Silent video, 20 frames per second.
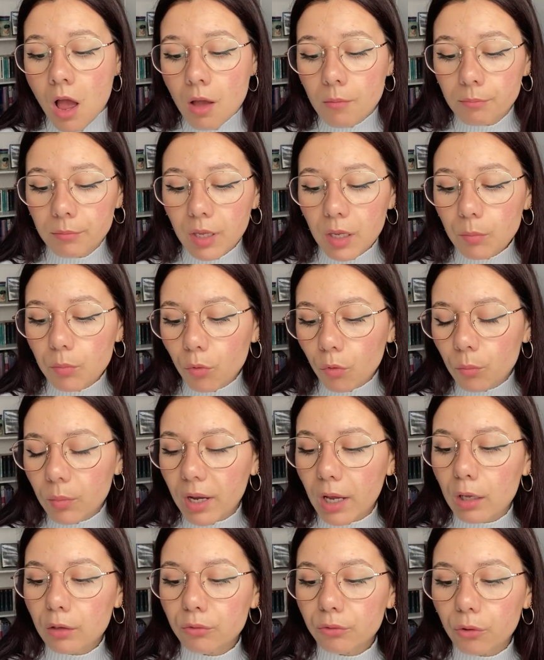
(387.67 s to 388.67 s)
Mais bon
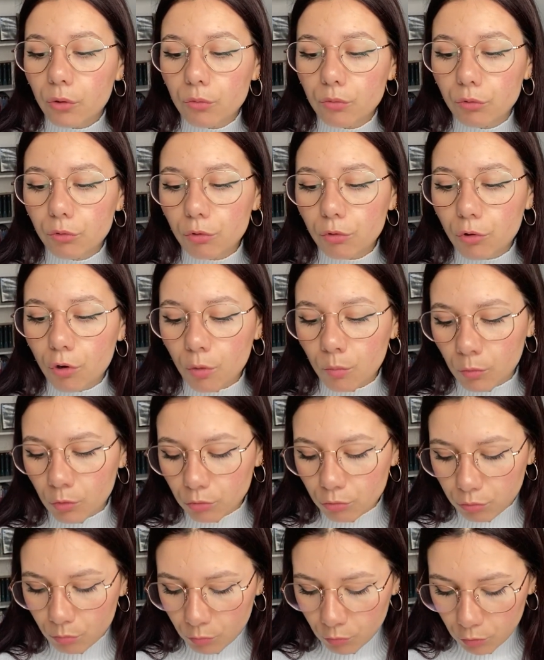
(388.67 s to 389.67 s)
bref, vu comment
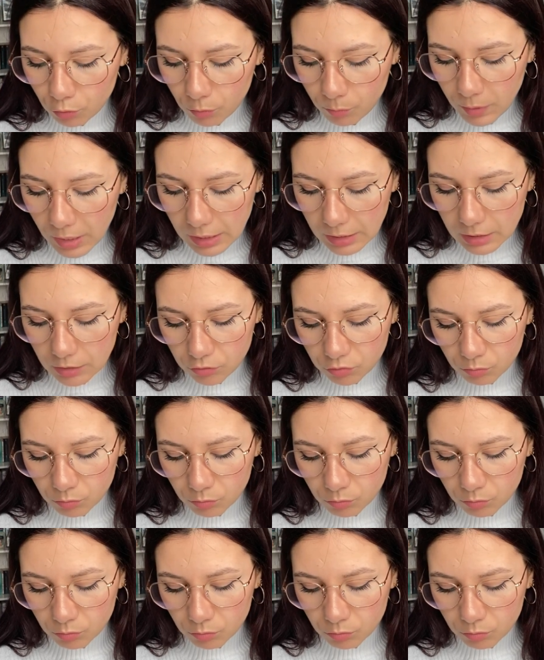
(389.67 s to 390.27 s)
tout le monde en parlait,